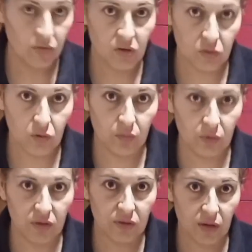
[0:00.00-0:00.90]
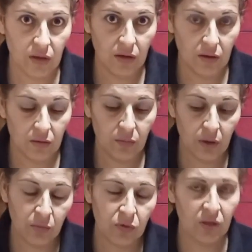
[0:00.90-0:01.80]
Çekiyor mu beni sen? Evet.
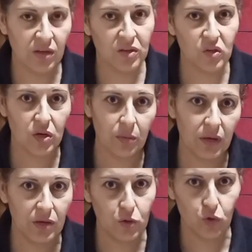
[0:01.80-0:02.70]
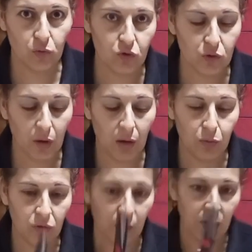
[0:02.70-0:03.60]
Ben burada nasıl cebeleşiyormuşum. Ha
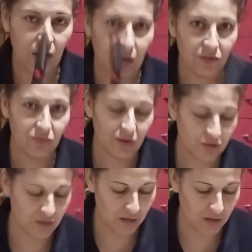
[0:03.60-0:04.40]
burada makas var.